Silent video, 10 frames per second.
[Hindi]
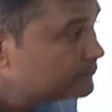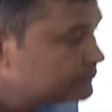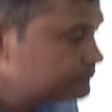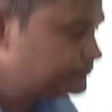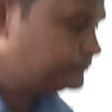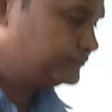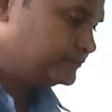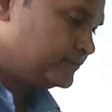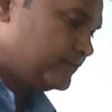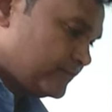एन वक्त पर
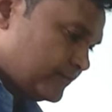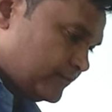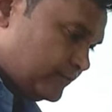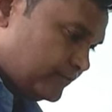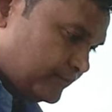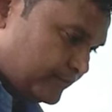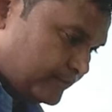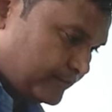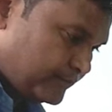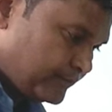वो फिटिंग नहीं हो पाते
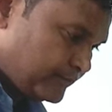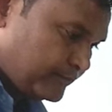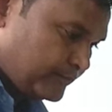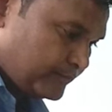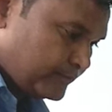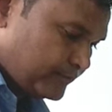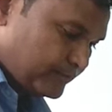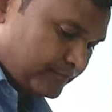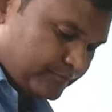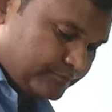हैं तो
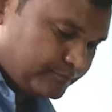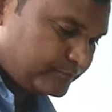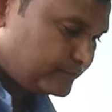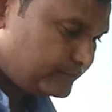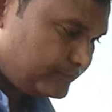इस तरह से